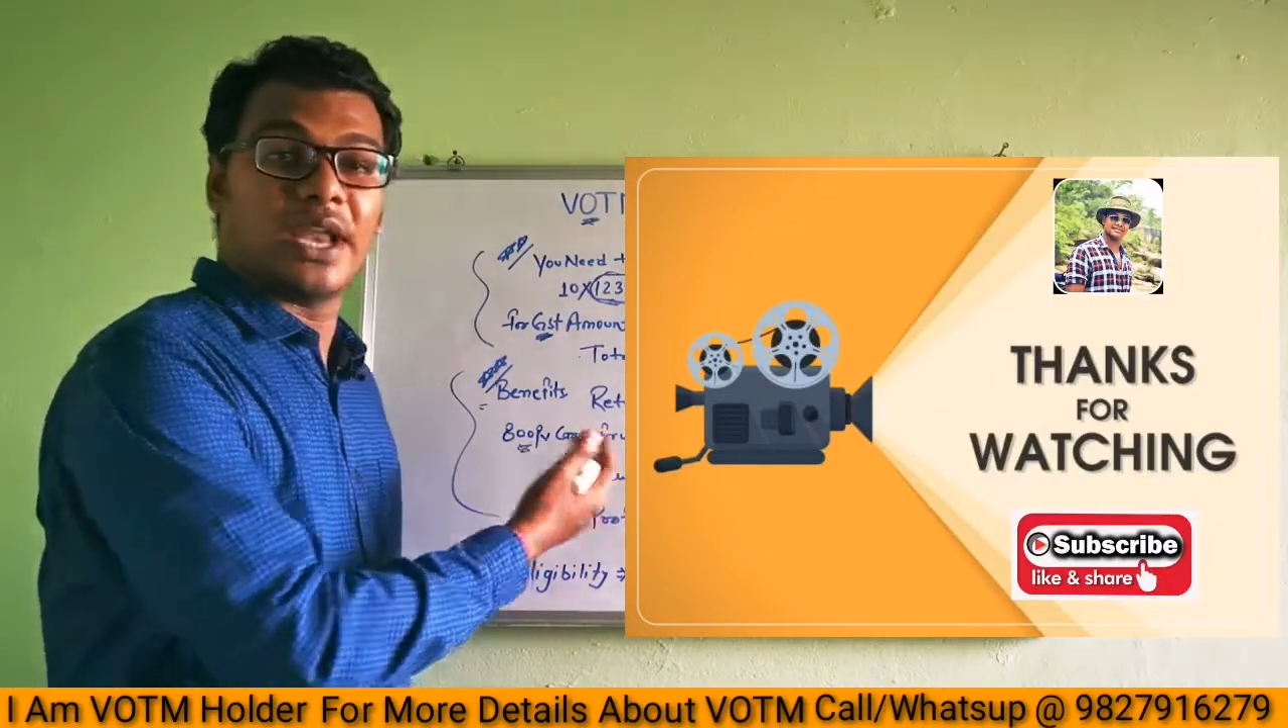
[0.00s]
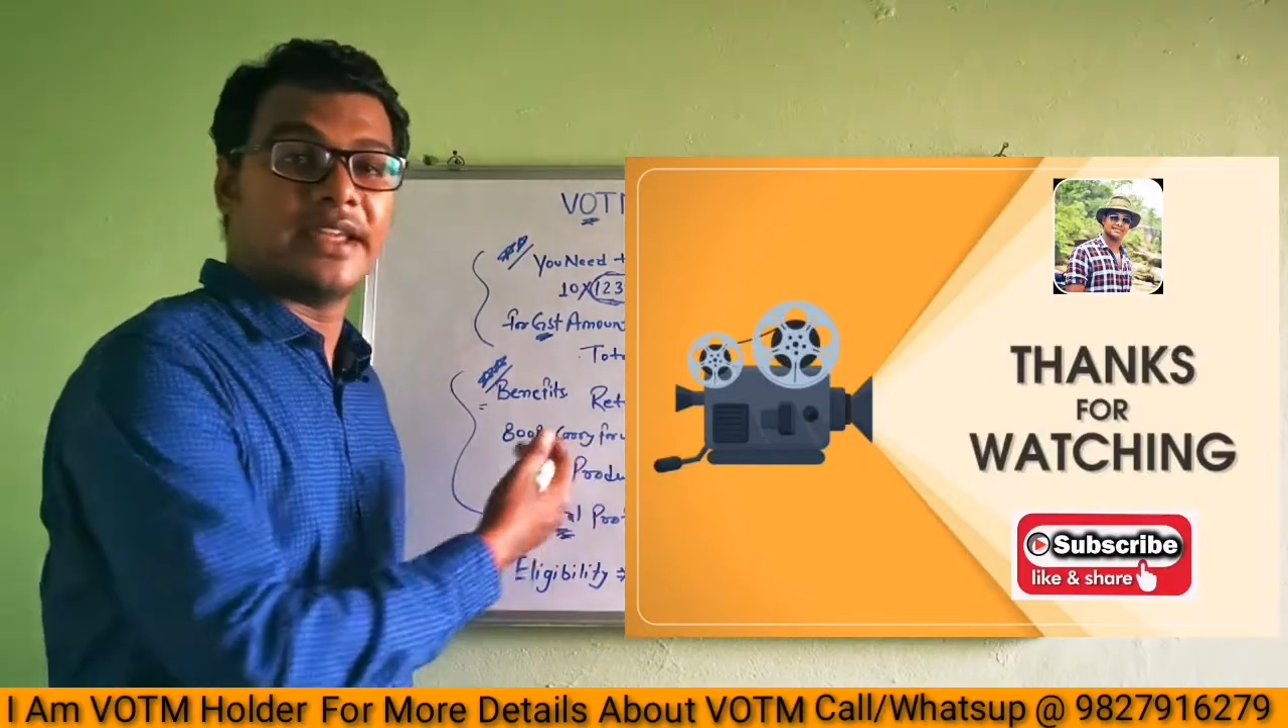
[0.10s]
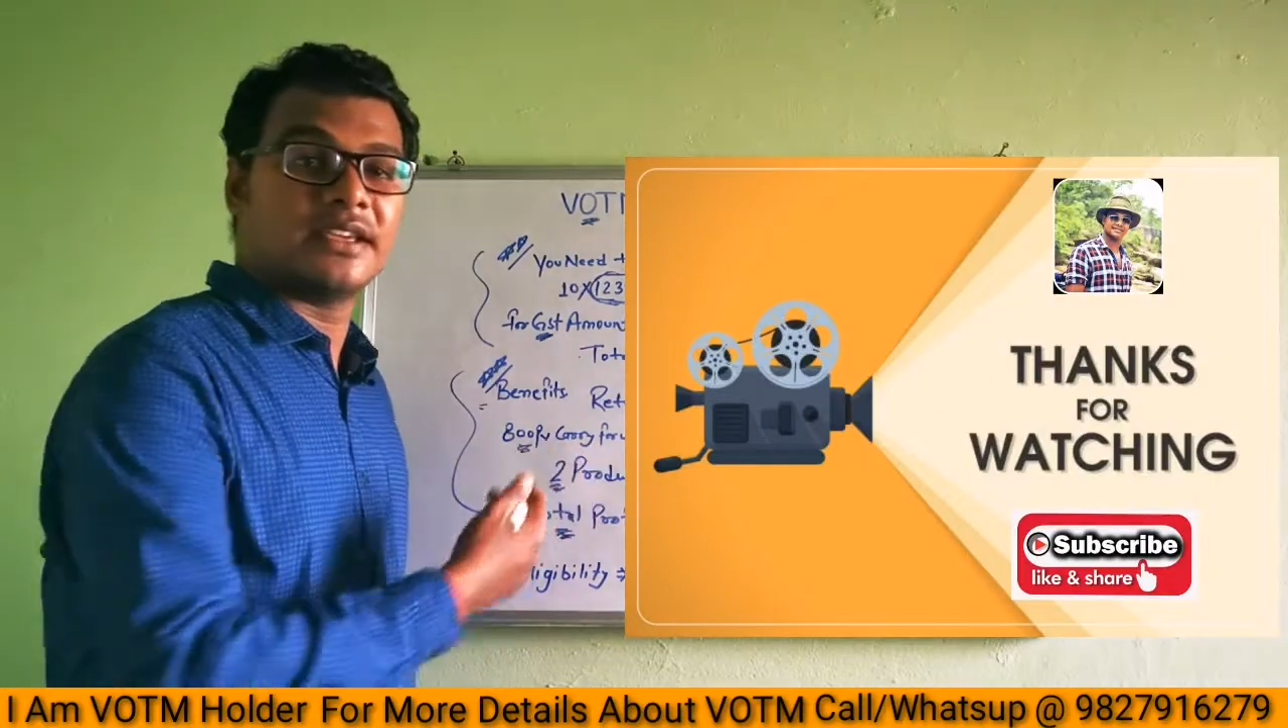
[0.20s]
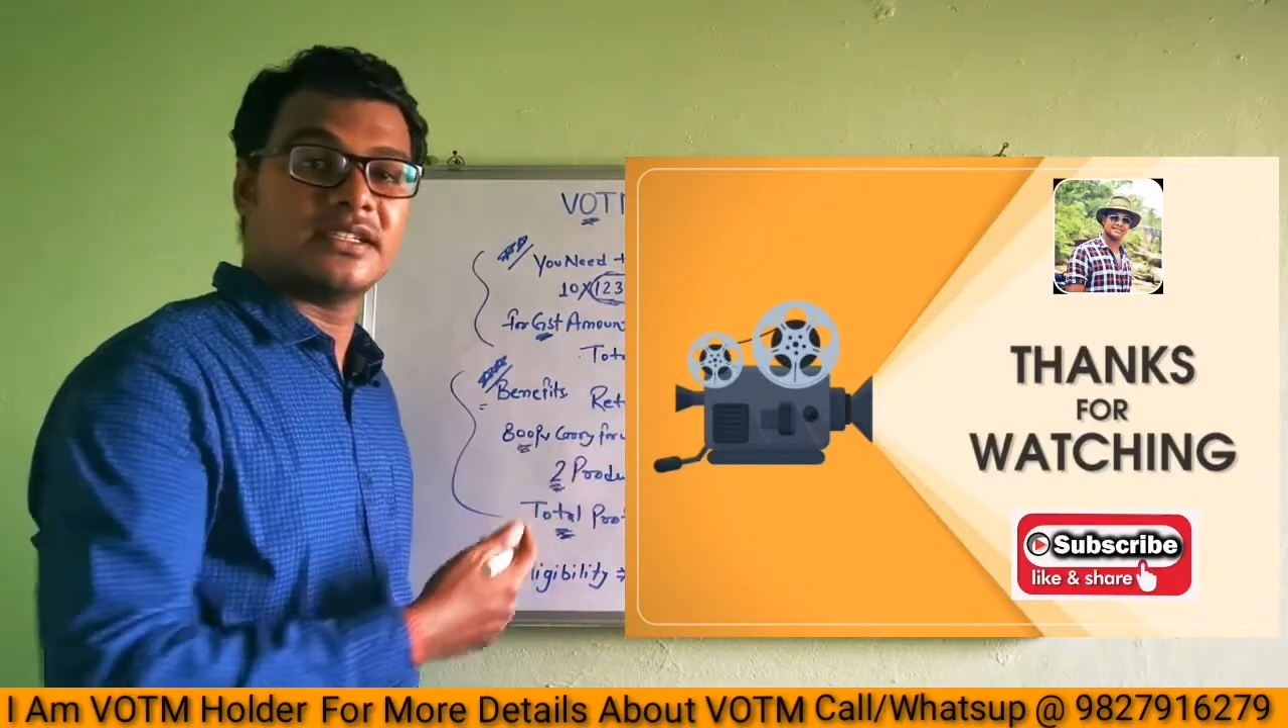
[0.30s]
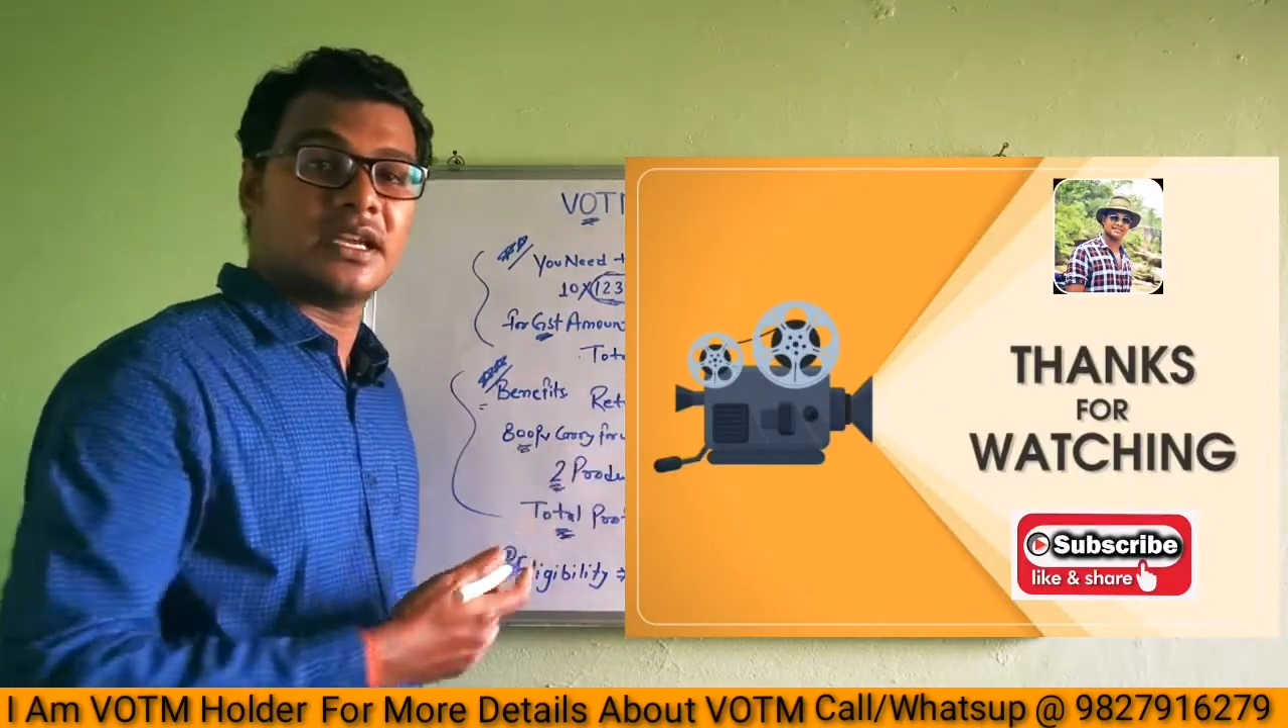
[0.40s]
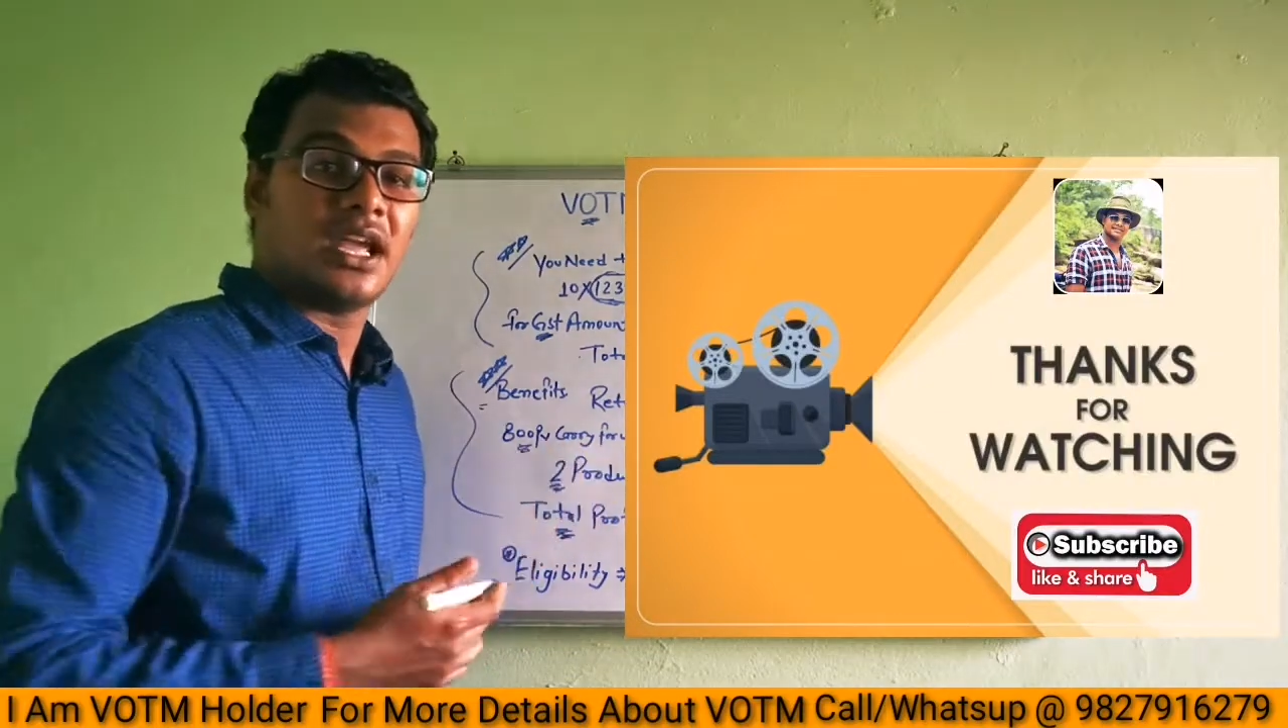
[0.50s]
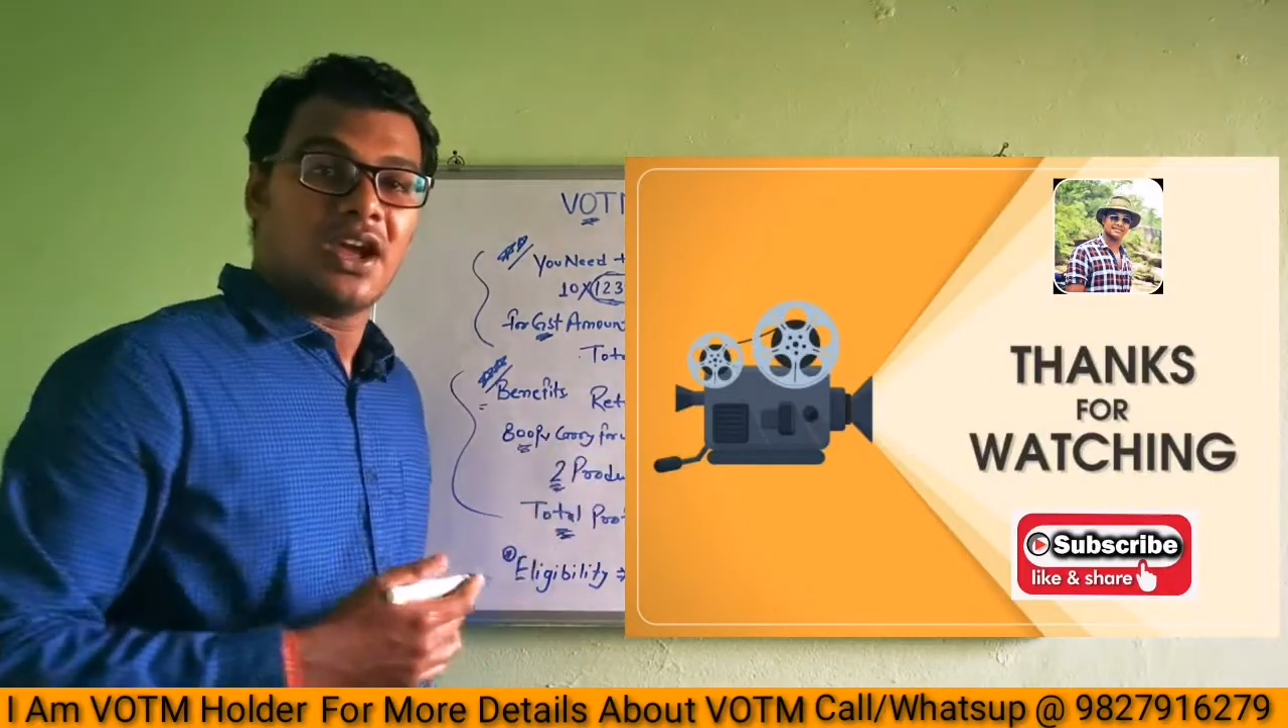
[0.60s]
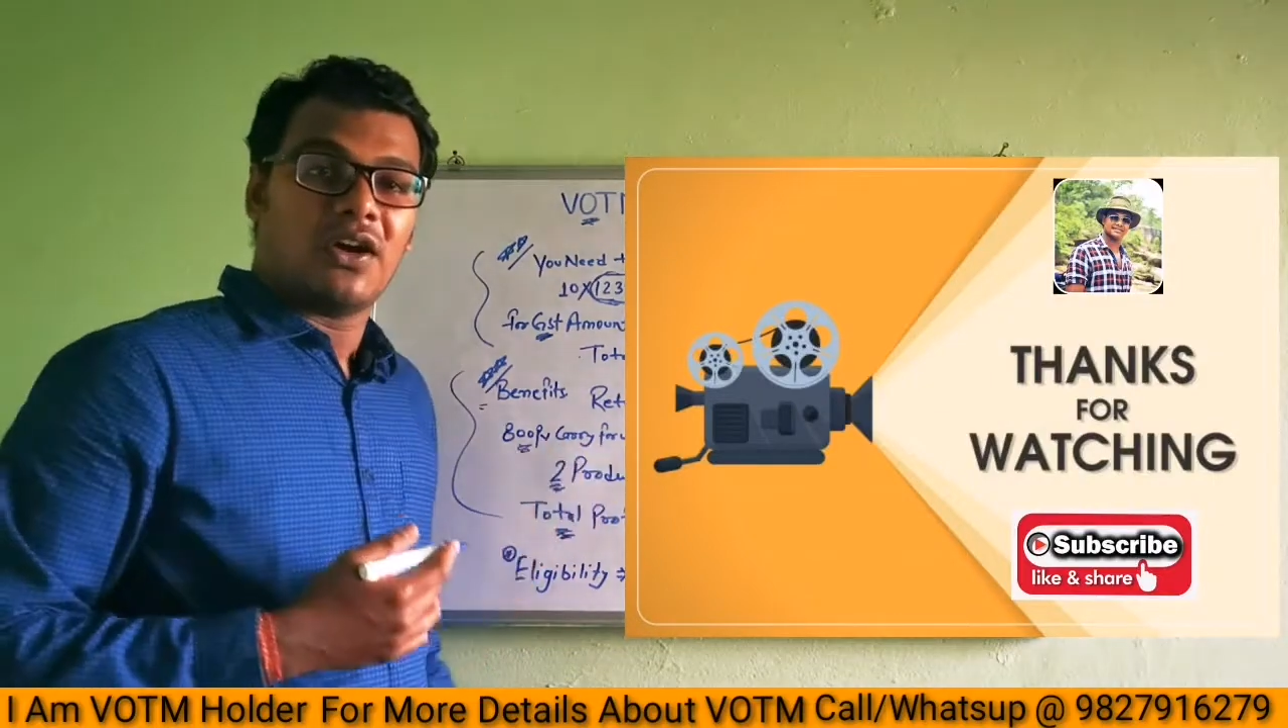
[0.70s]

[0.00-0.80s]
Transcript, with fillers: लाइक कीजिए